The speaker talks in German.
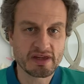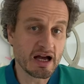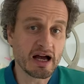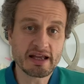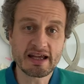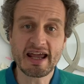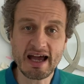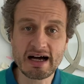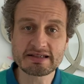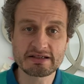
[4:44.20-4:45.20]
ja, eine
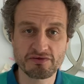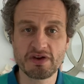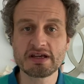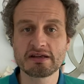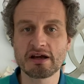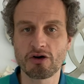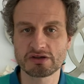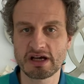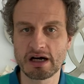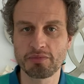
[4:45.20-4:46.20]
erste wichtige,
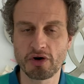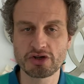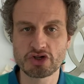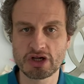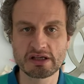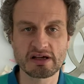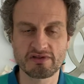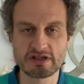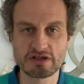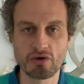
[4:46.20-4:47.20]
auch therapeutische
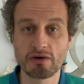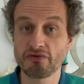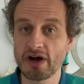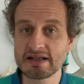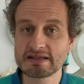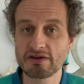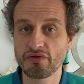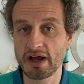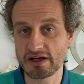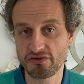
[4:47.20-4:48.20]
Intervention, falls die
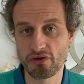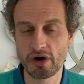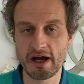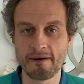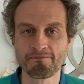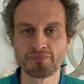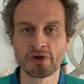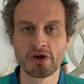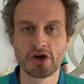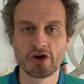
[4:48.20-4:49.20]
vielleicht vorher
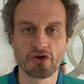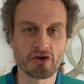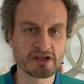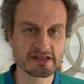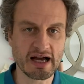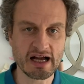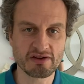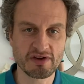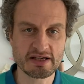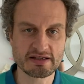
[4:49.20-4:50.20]
noch nicht da
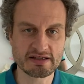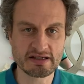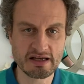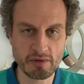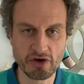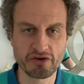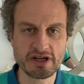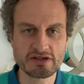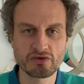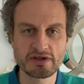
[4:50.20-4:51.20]
gewesen ist, dass jemand noch
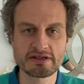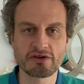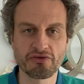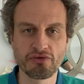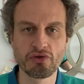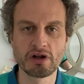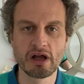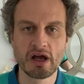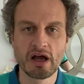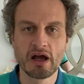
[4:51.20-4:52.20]
nicht so dieses
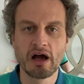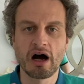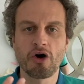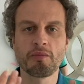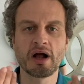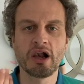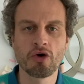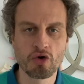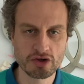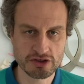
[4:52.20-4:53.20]
Gefühl auch mal
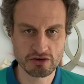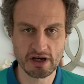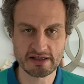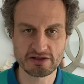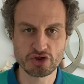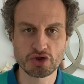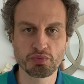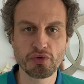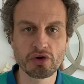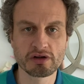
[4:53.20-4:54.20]
loszulassen
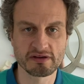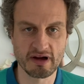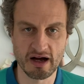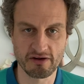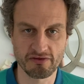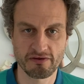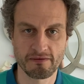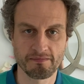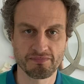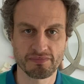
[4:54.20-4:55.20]
spüren darf.
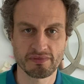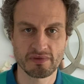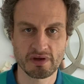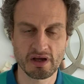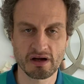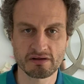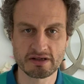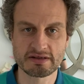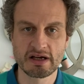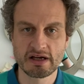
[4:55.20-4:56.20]
Ja,
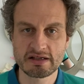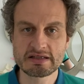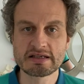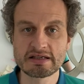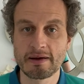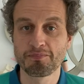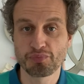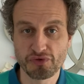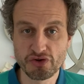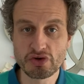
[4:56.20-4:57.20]
dass dieses
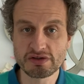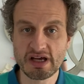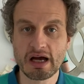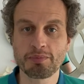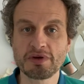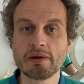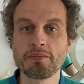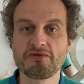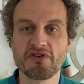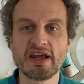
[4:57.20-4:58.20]

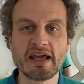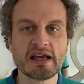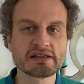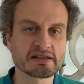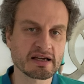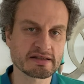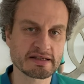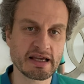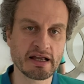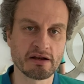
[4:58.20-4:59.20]
Psychotherapie Pflegen der
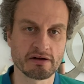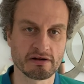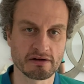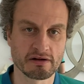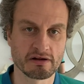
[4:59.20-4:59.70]
Seele,